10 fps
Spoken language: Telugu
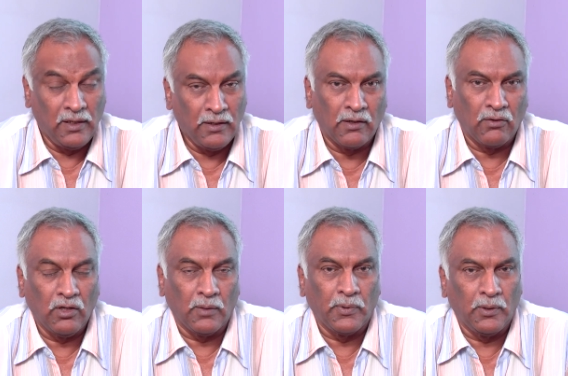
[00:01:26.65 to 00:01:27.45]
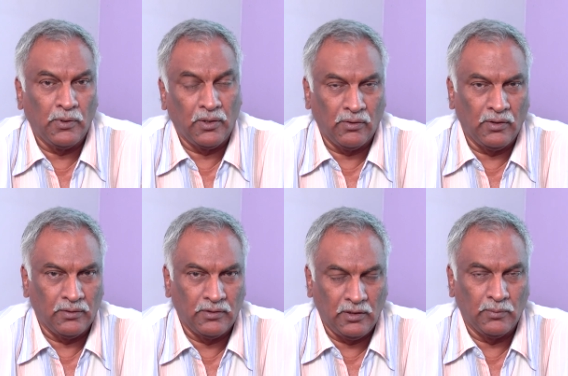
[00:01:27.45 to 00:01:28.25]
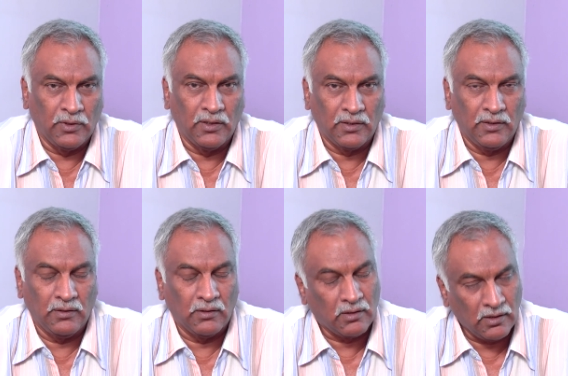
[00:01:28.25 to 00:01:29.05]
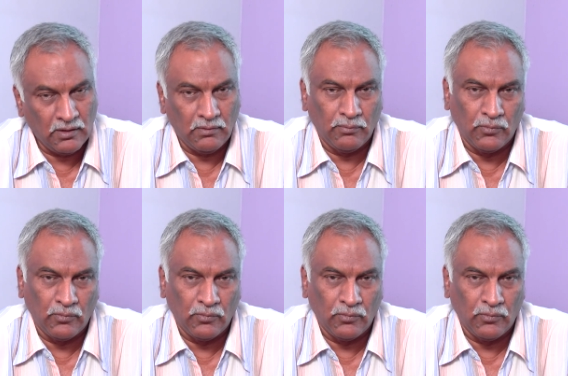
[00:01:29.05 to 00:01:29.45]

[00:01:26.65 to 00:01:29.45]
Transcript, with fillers: వెళ్ళినాక కూడా అపాయింట్మెంట్ ఇవ్వలేదు సీఎం గారికి అట్లాగే